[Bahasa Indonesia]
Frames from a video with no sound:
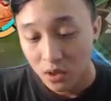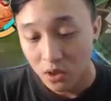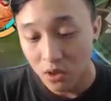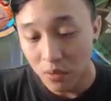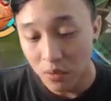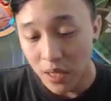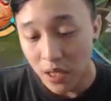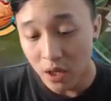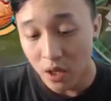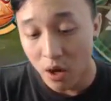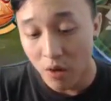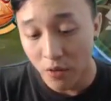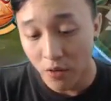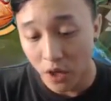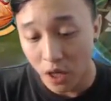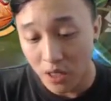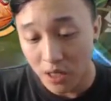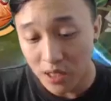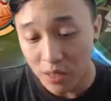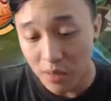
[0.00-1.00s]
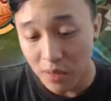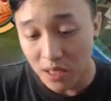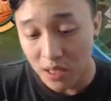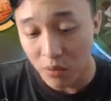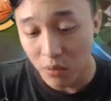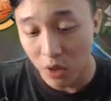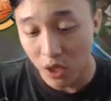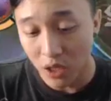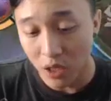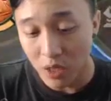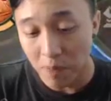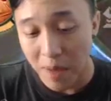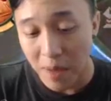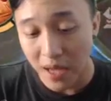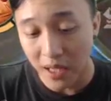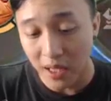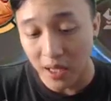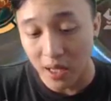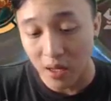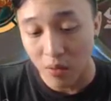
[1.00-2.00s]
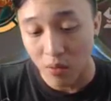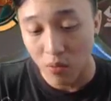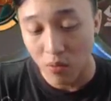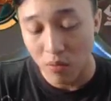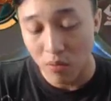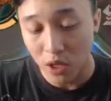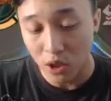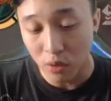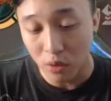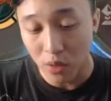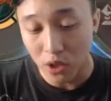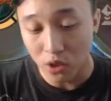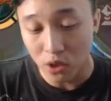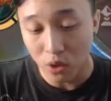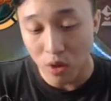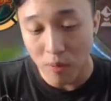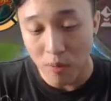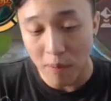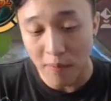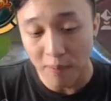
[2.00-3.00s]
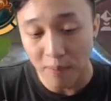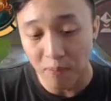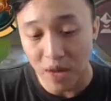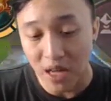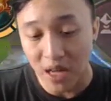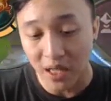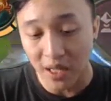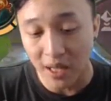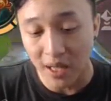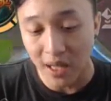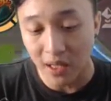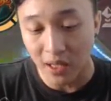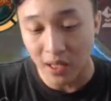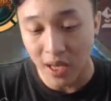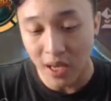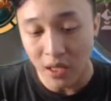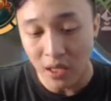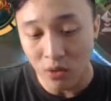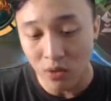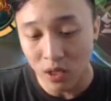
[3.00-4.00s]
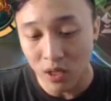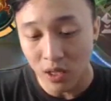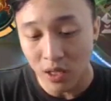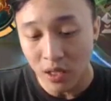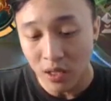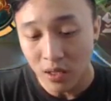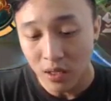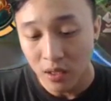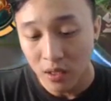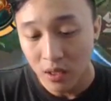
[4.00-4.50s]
Cuman overall sih masih boleh dipakai lah. Besok-besok gue pakai lagi aja udah lah ya.